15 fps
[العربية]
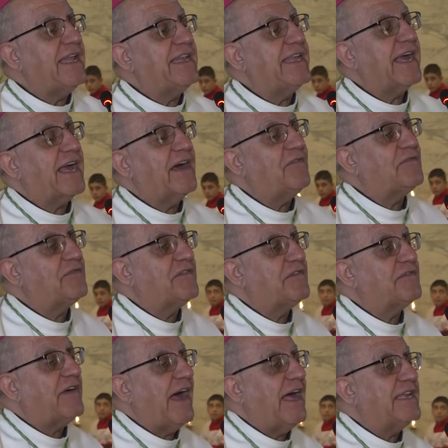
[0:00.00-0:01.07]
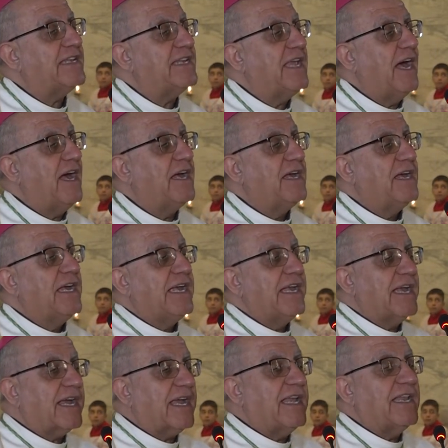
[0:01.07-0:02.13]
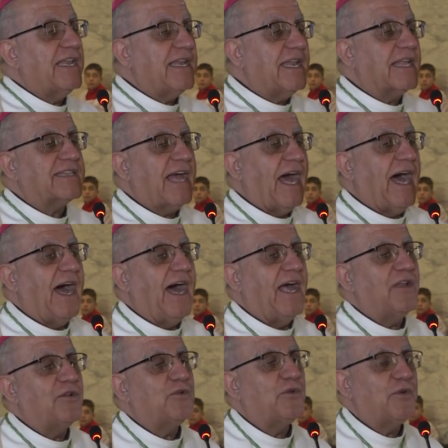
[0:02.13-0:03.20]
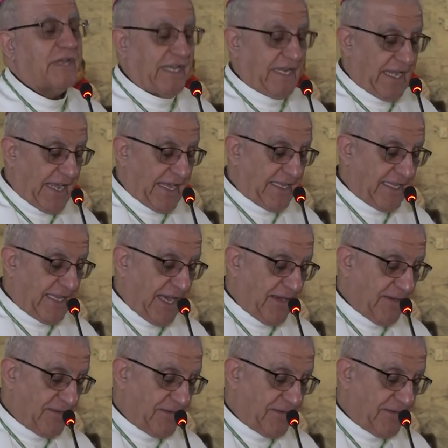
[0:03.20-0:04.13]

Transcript: اللي يخفف عنا يقل لنا تعالوا الي